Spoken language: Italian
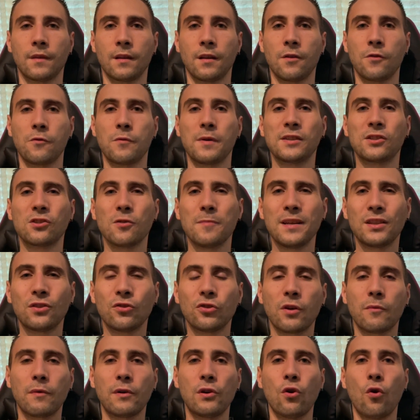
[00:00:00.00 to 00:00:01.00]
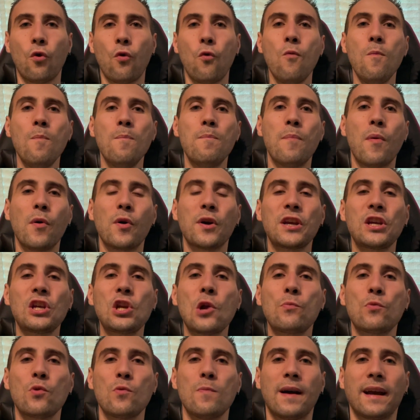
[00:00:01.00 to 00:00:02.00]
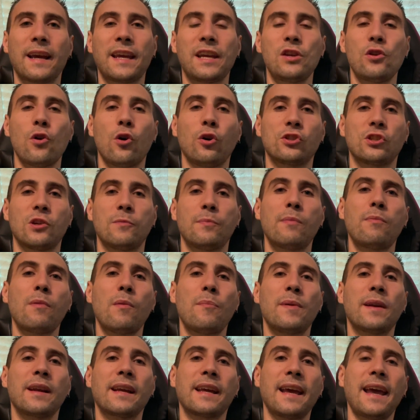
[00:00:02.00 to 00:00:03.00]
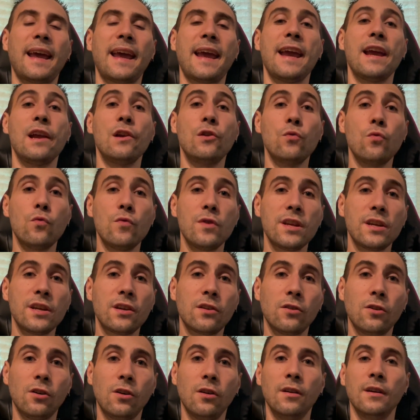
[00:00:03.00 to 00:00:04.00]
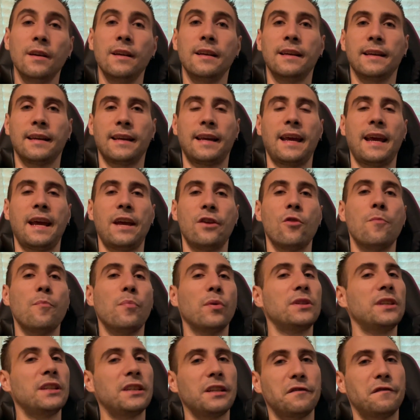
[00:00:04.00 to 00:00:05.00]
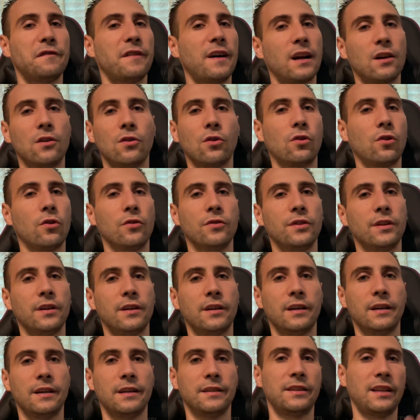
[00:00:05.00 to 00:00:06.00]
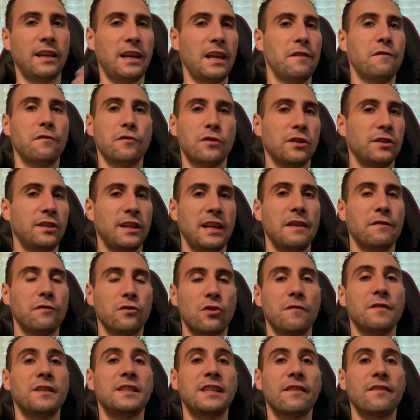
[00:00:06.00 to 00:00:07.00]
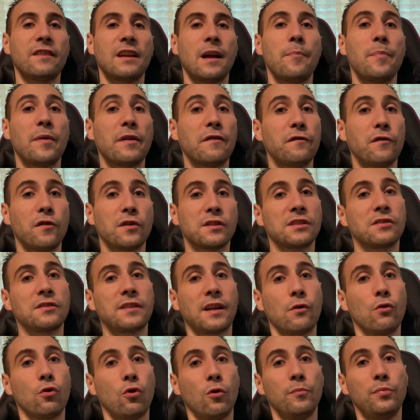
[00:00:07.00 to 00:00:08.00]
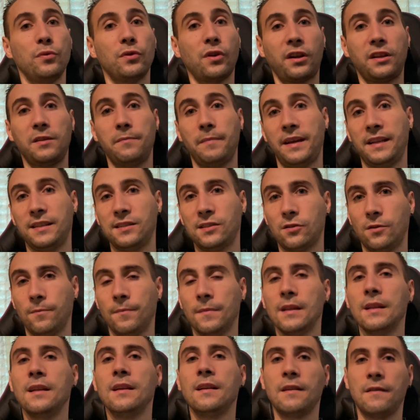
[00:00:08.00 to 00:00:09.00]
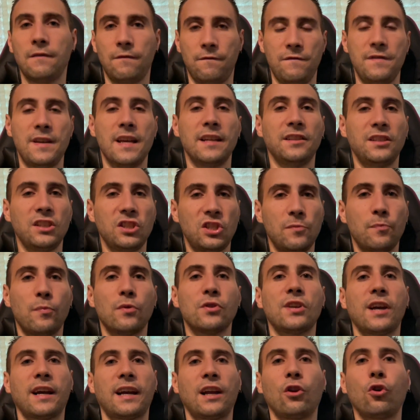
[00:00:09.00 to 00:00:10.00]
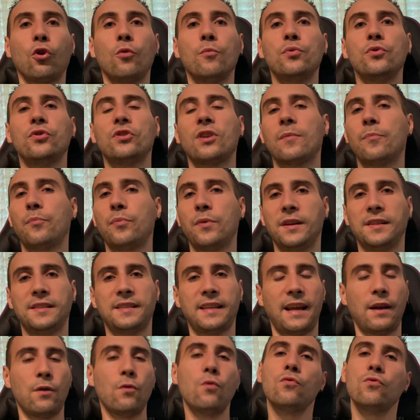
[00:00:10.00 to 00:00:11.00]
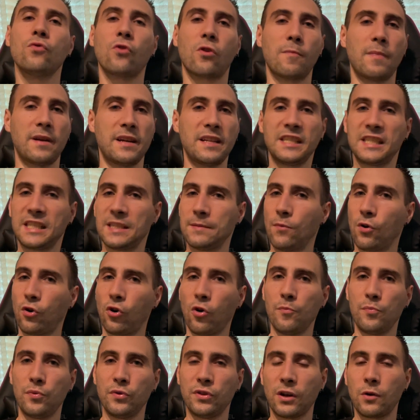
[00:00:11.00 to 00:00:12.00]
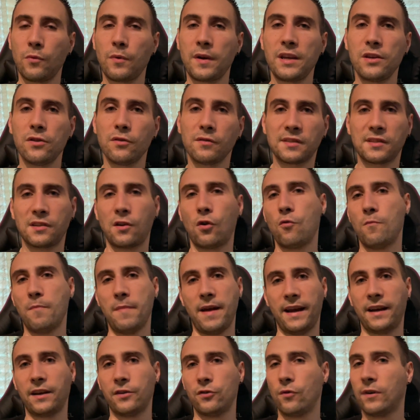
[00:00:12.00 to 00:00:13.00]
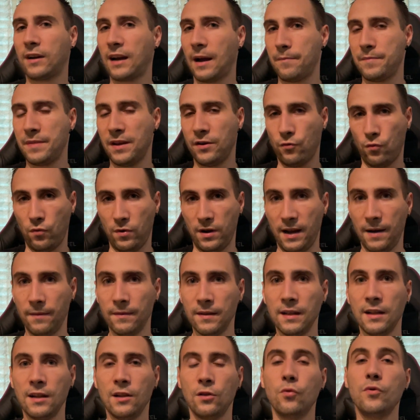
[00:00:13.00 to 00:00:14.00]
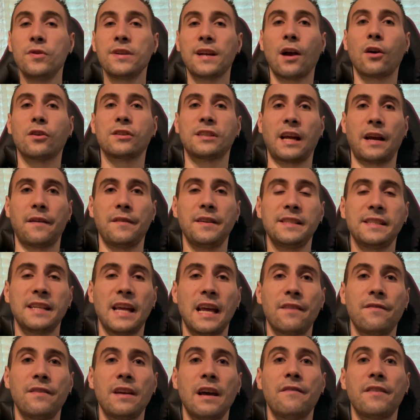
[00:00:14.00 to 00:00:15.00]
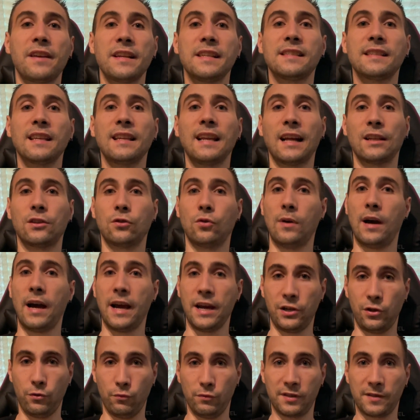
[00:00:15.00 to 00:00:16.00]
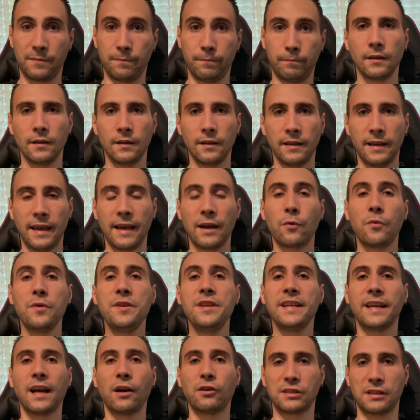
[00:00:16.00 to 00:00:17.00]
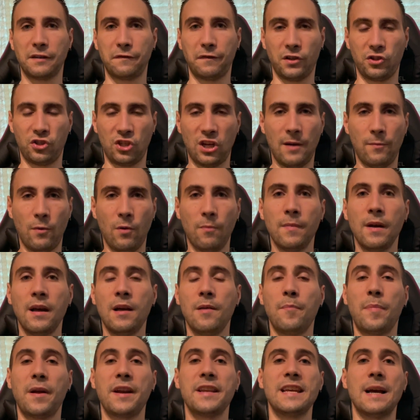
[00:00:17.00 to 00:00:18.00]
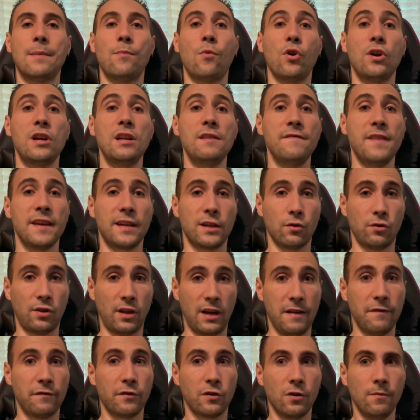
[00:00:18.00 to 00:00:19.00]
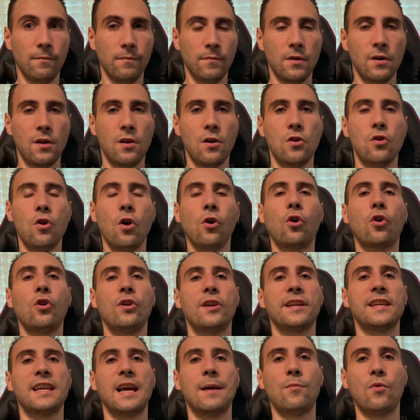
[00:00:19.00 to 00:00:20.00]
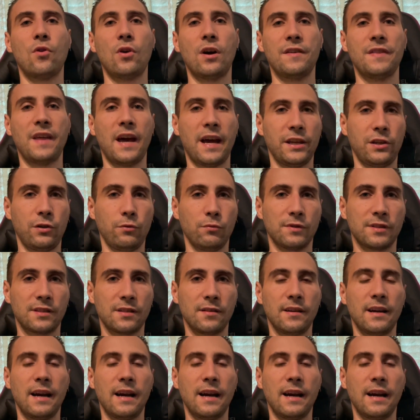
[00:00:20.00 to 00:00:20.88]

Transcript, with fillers: Questo metodo è quello un pochino più macchinoso proprio perché è l'unico che non potete farlo con eh, telefono e telefono, vi servirà per forza usare un computer di mezzo vi anticipo già che il computer può essere un normalissimo computer Windows o un Mac, non cambia nulla. L'unica cosa che vi serve è aver installato iTunes. E quindi che cosa facciamo? Prendiamo il vecchio telefono, lo colleghiamo ad iTunes.